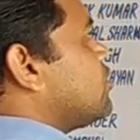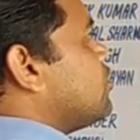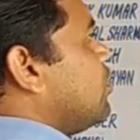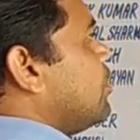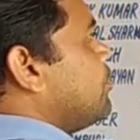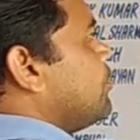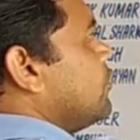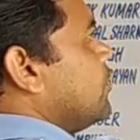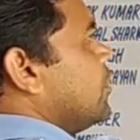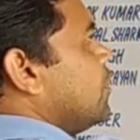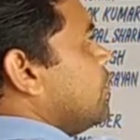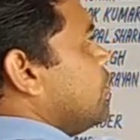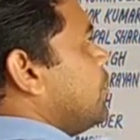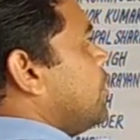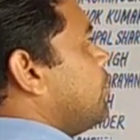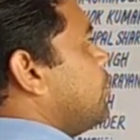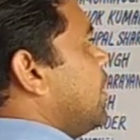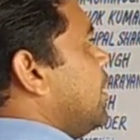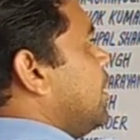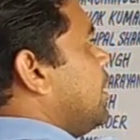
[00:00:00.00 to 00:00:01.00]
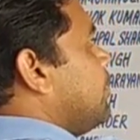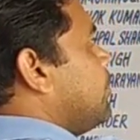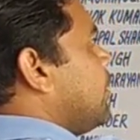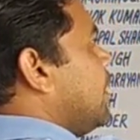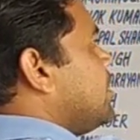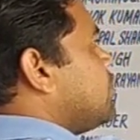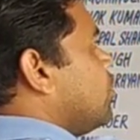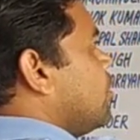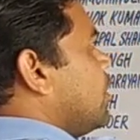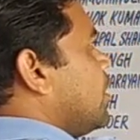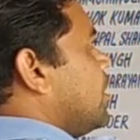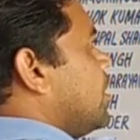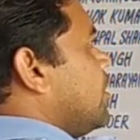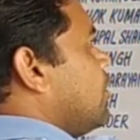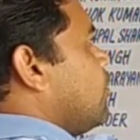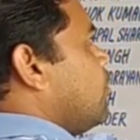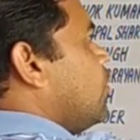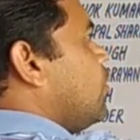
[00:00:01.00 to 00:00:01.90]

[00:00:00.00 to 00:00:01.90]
हैं इसको हम फिर मल्टीप्लाई सोल्व करना हो